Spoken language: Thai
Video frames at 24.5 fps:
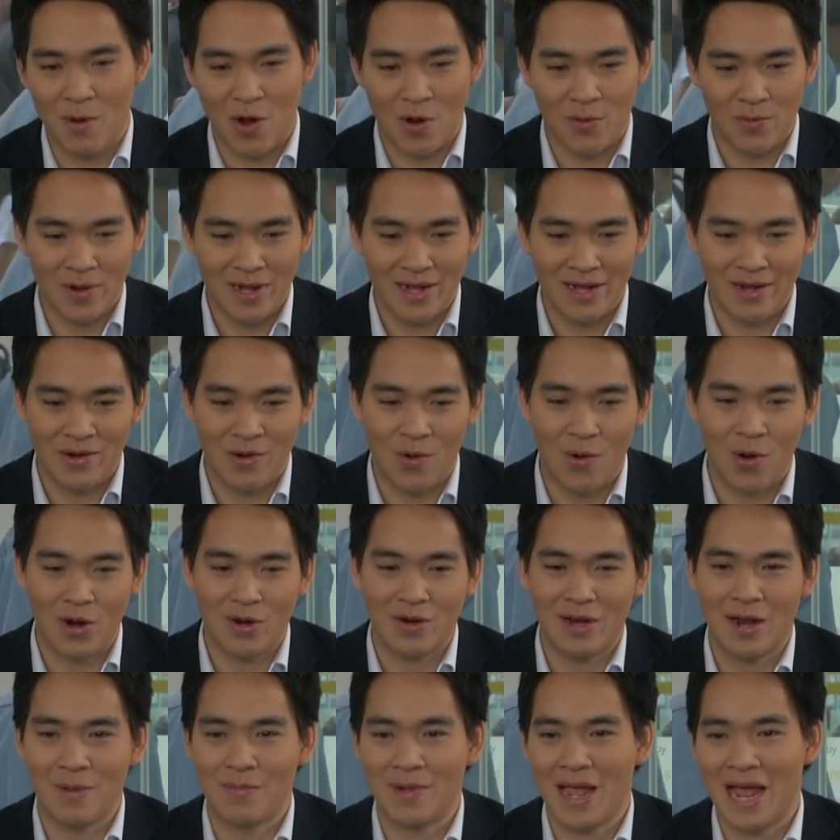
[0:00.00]
มองว่าโอ้โห
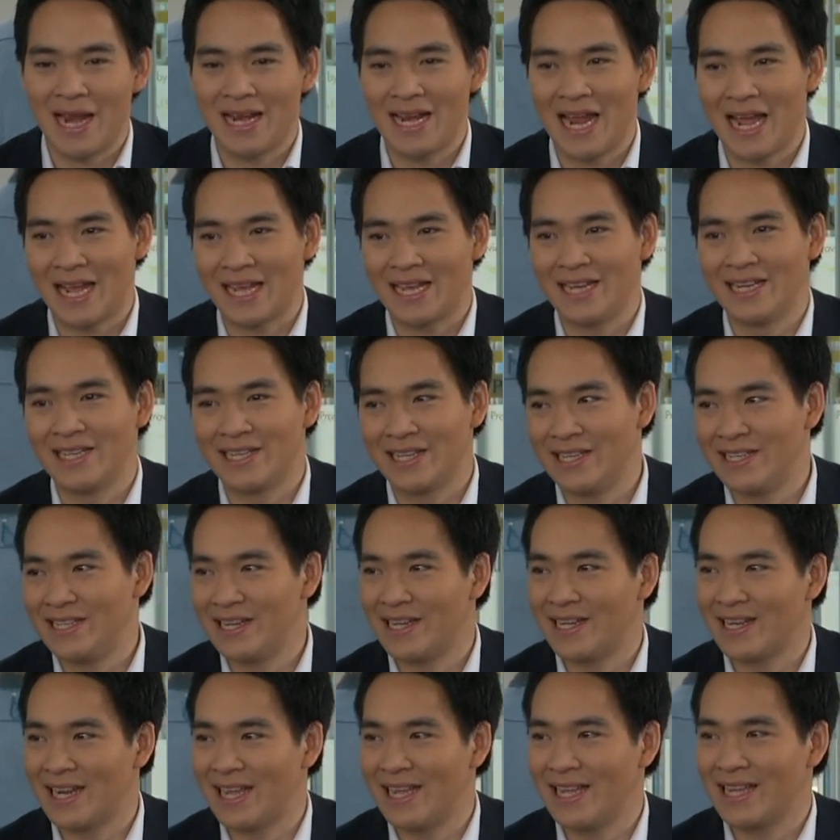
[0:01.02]
เราทำงานหนักเกินเงินเดื
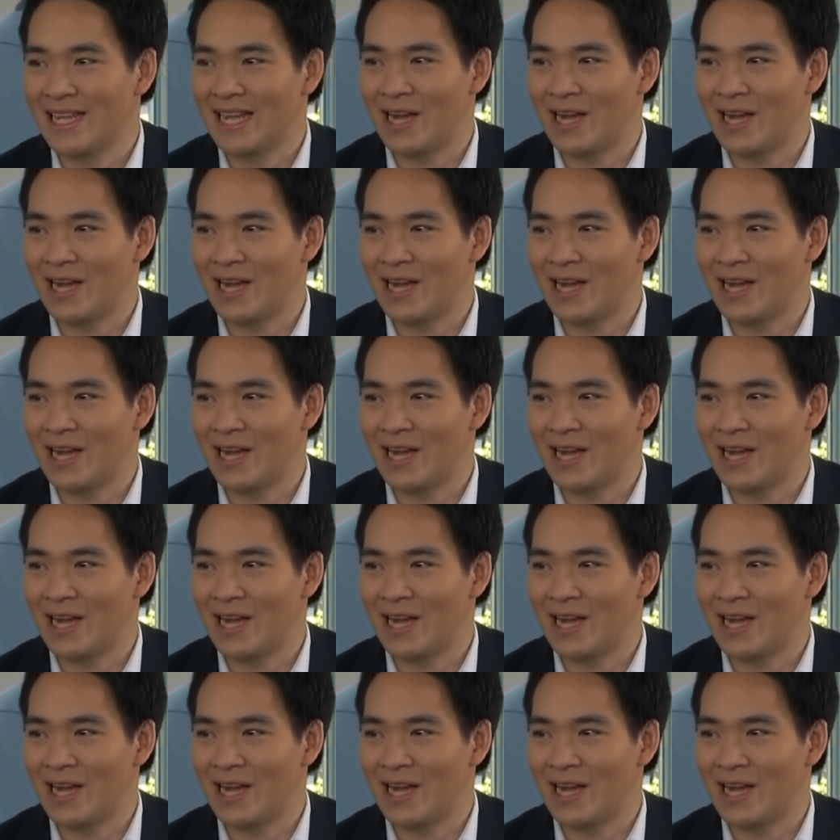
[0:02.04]
อนนะ